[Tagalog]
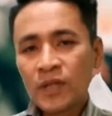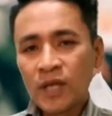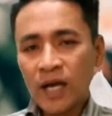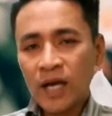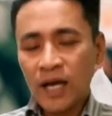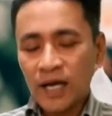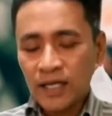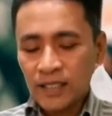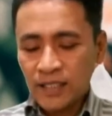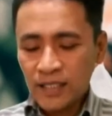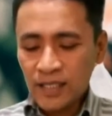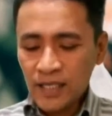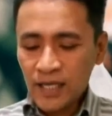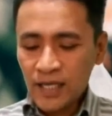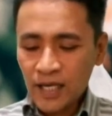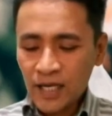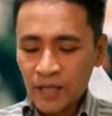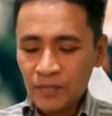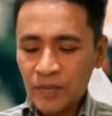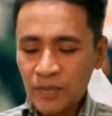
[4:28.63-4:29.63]
Uh, ah, nining
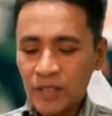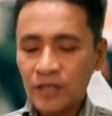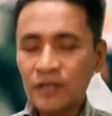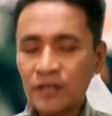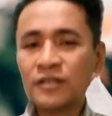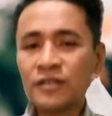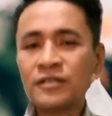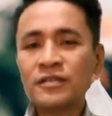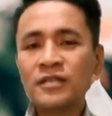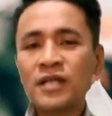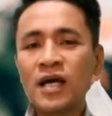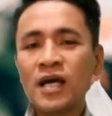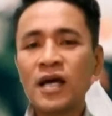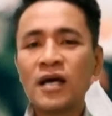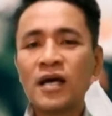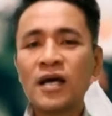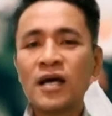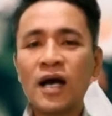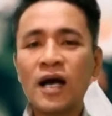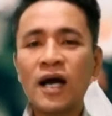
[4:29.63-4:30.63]
kagabion,
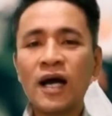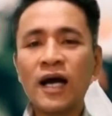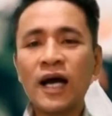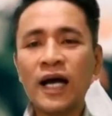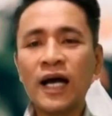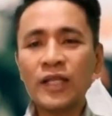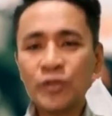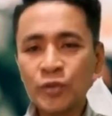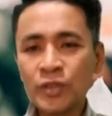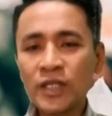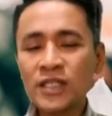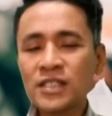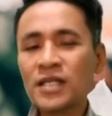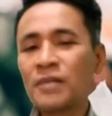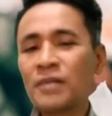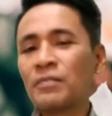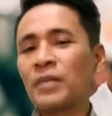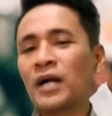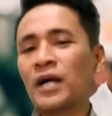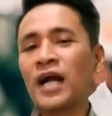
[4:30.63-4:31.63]
uh, ah, ato na
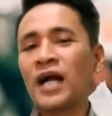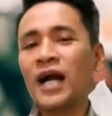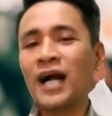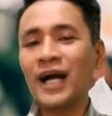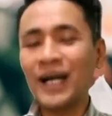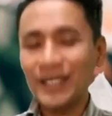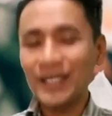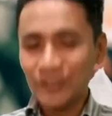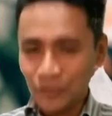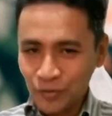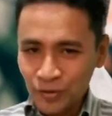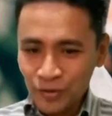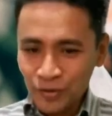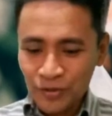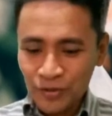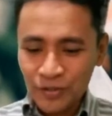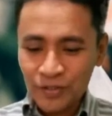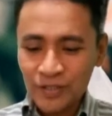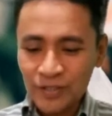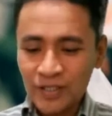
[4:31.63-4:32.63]
siyang
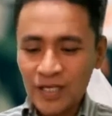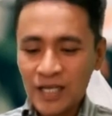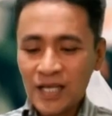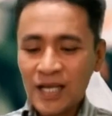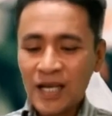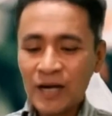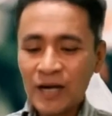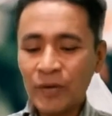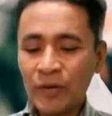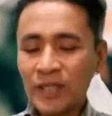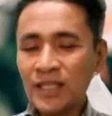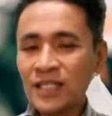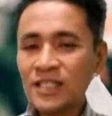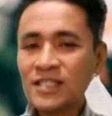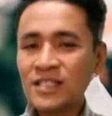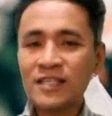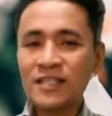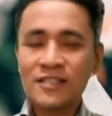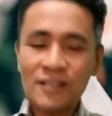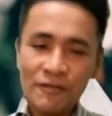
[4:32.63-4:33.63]
pagkakatunon what is
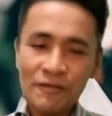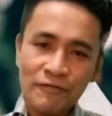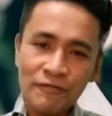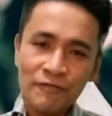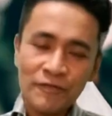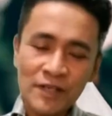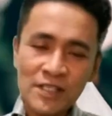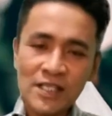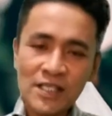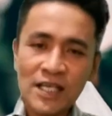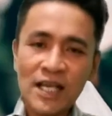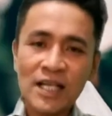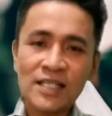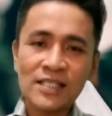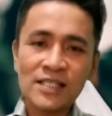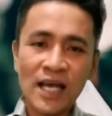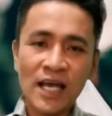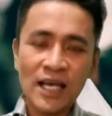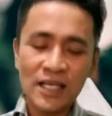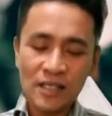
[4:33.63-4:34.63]
the physical
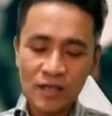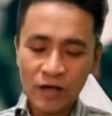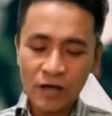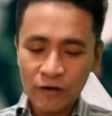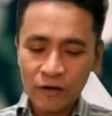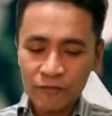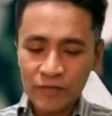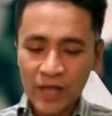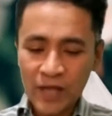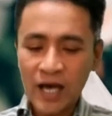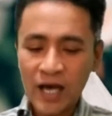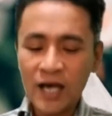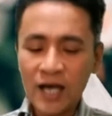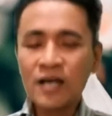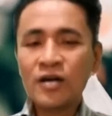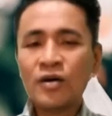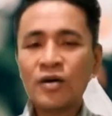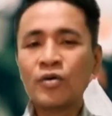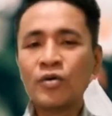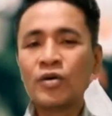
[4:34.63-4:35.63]
sign of the
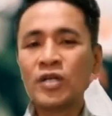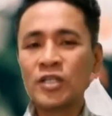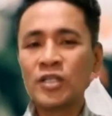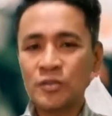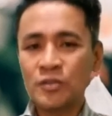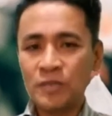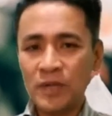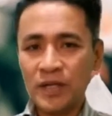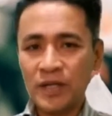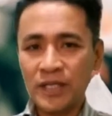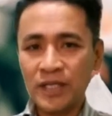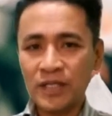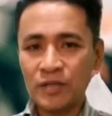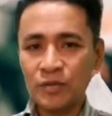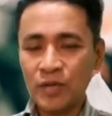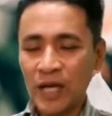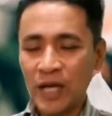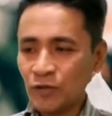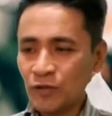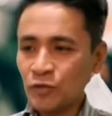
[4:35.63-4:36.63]
Holy Spirit.
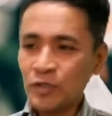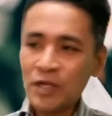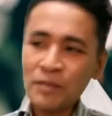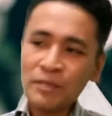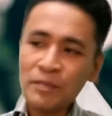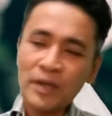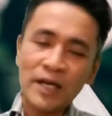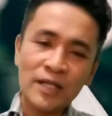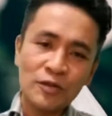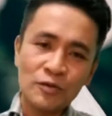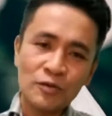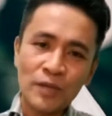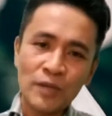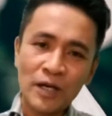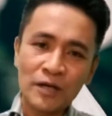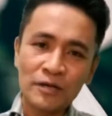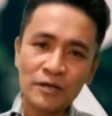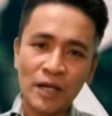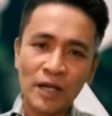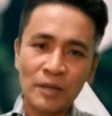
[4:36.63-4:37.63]
Ug ato nang
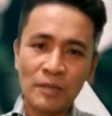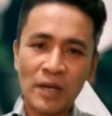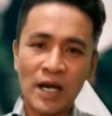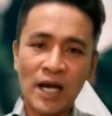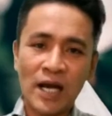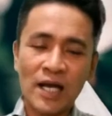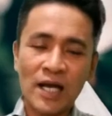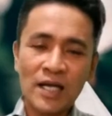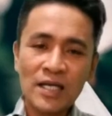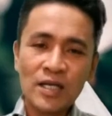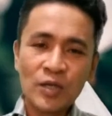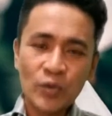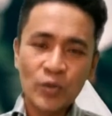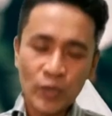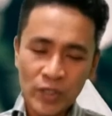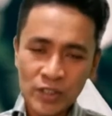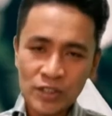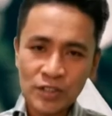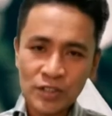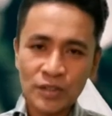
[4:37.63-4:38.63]
pagatubagon ang mga
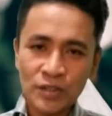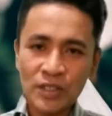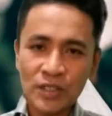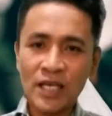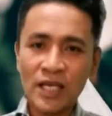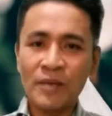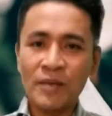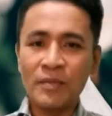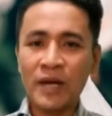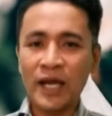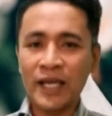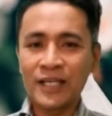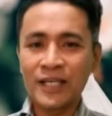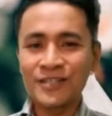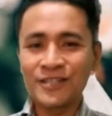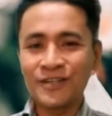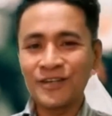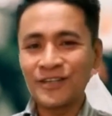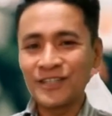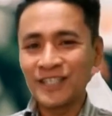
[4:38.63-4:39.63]
question nila mga
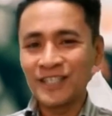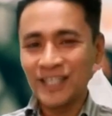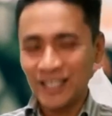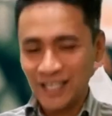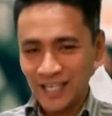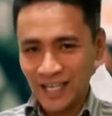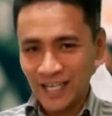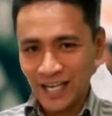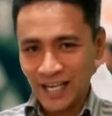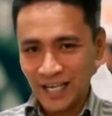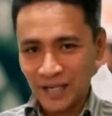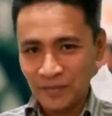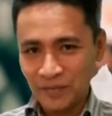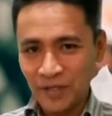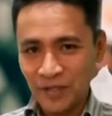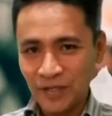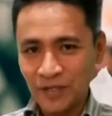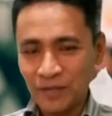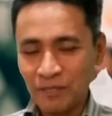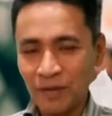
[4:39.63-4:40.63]
igsoon nining
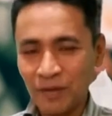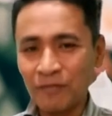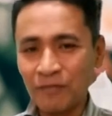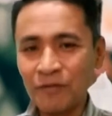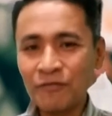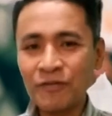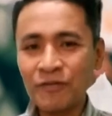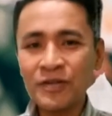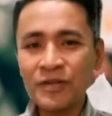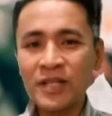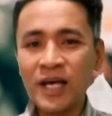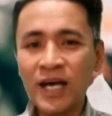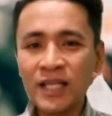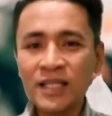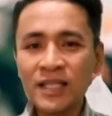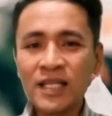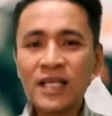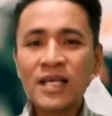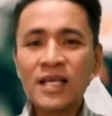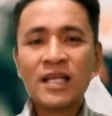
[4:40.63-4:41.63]
kagabihan. But before that,
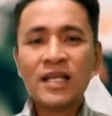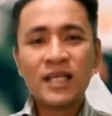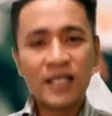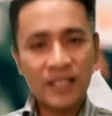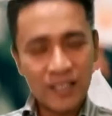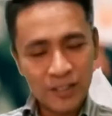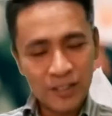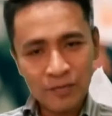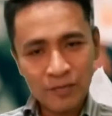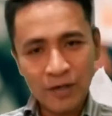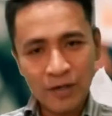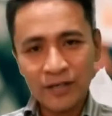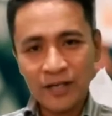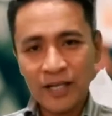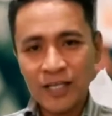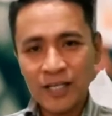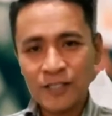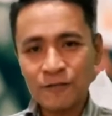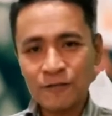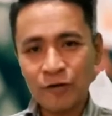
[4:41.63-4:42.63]
let us bow our
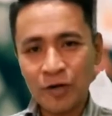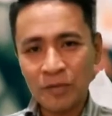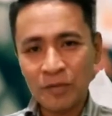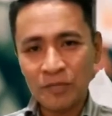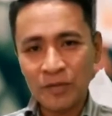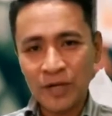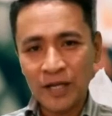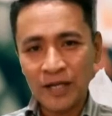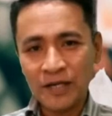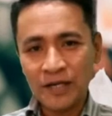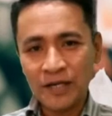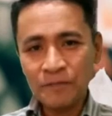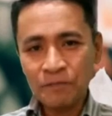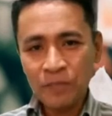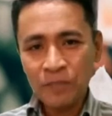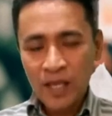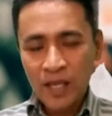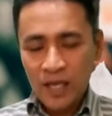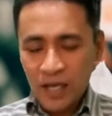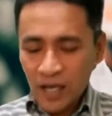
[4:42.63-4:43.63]
heads for a prayer.
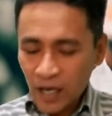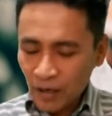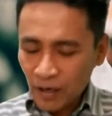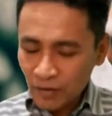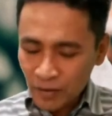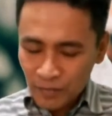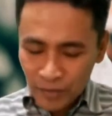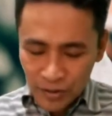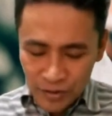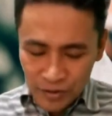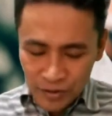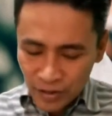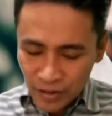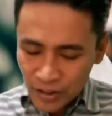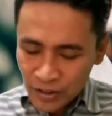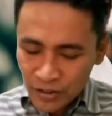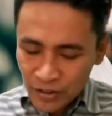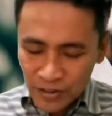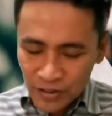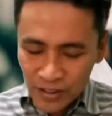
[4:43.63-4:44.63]
Our most
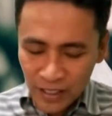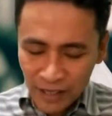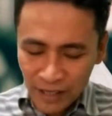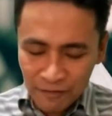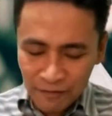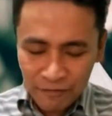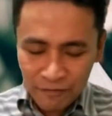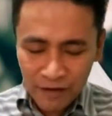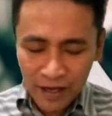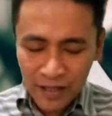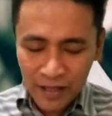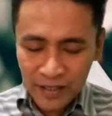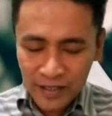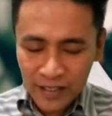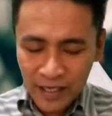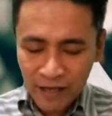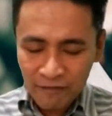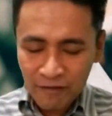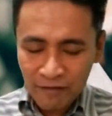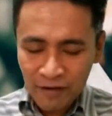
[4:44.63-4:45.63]
gracious and loving Father in
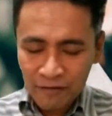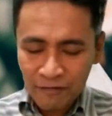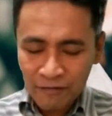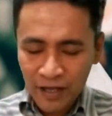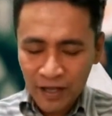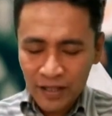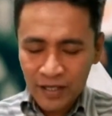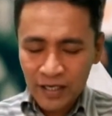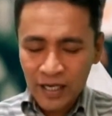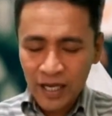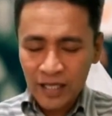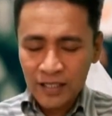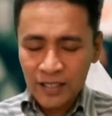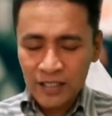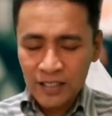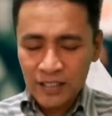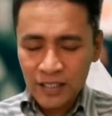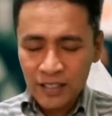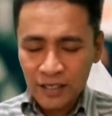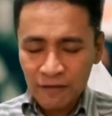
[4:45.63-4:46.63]
heaven, Father God,
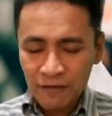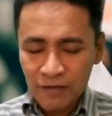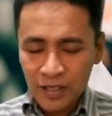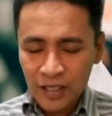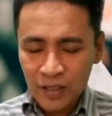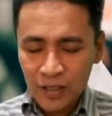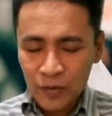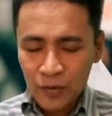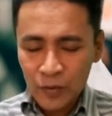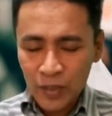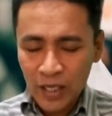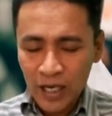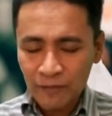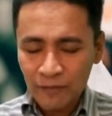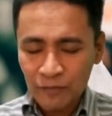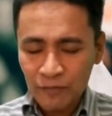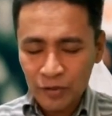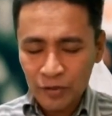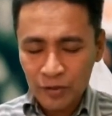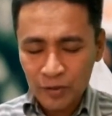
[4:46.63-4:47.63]
this evening we come
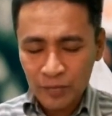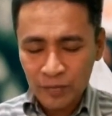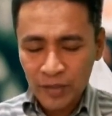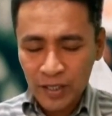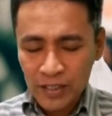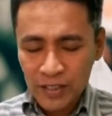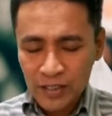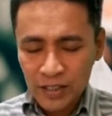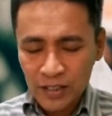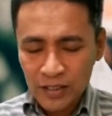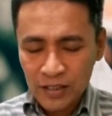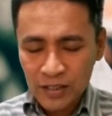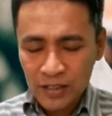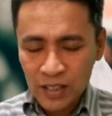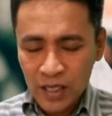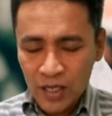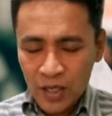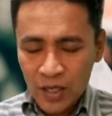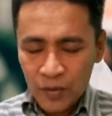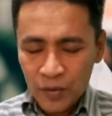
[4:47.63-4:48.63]
to your presence
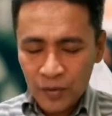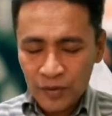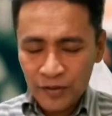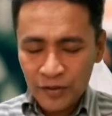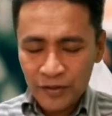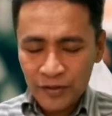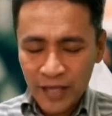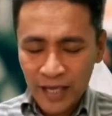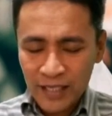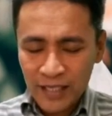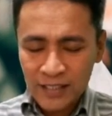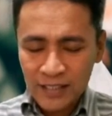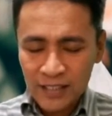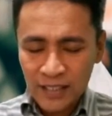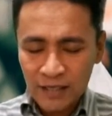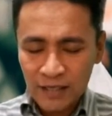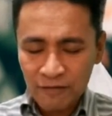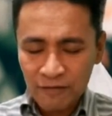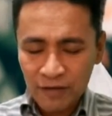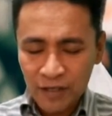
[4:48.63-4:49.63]
with
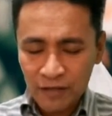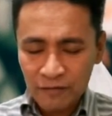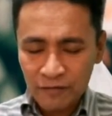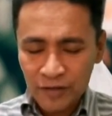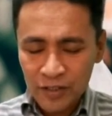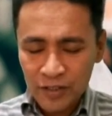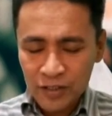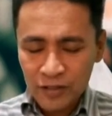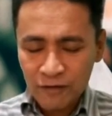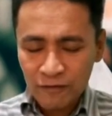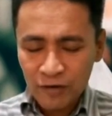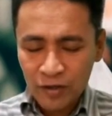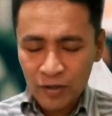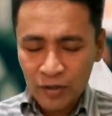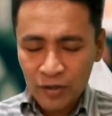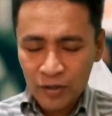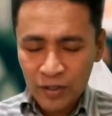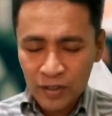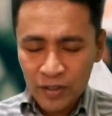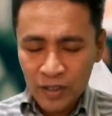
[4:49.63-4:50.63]
thanksgiving. First of all,
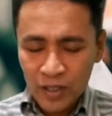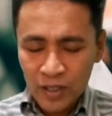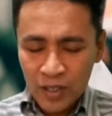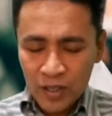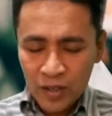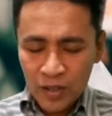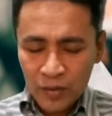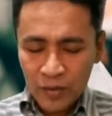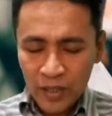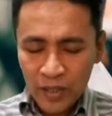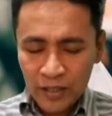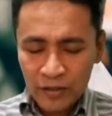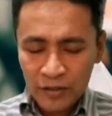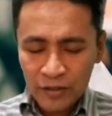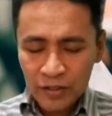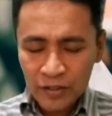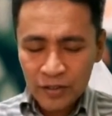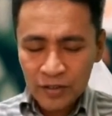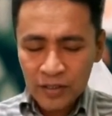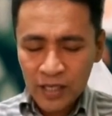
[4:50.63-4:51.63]
Lord, we adore
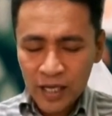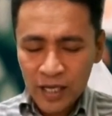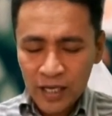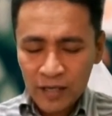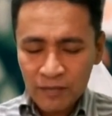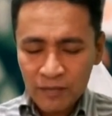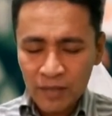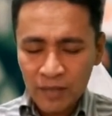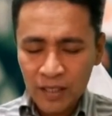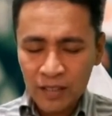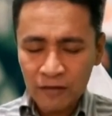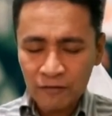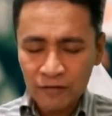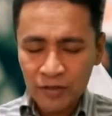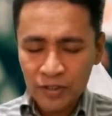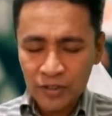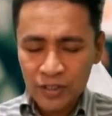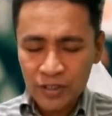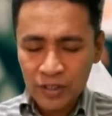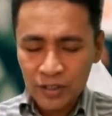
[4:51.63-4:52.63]
your name and of
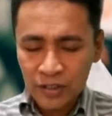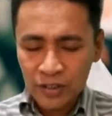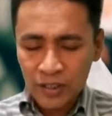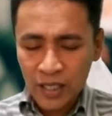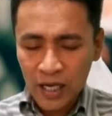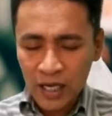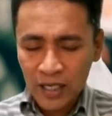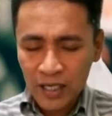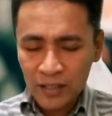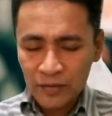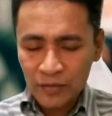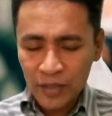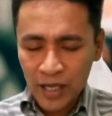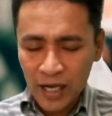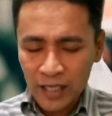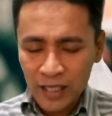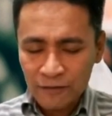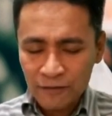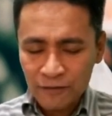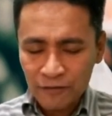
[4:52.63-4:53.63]
course, Lord God, we
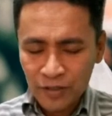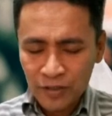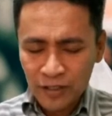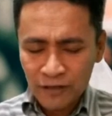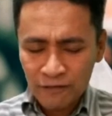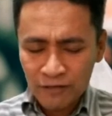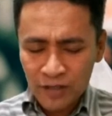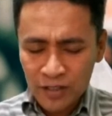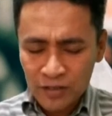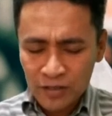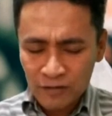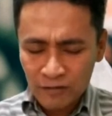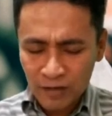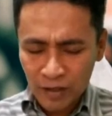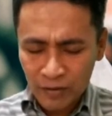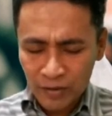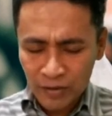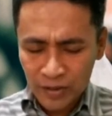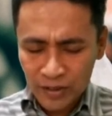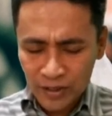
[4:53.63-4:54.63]
ask forgiveness of
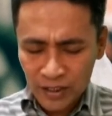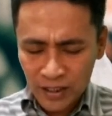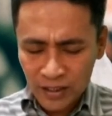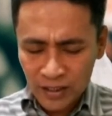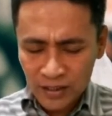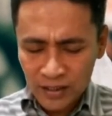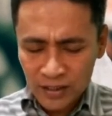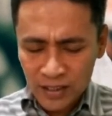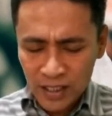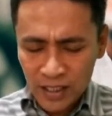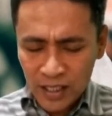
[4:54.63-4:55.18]
our sins.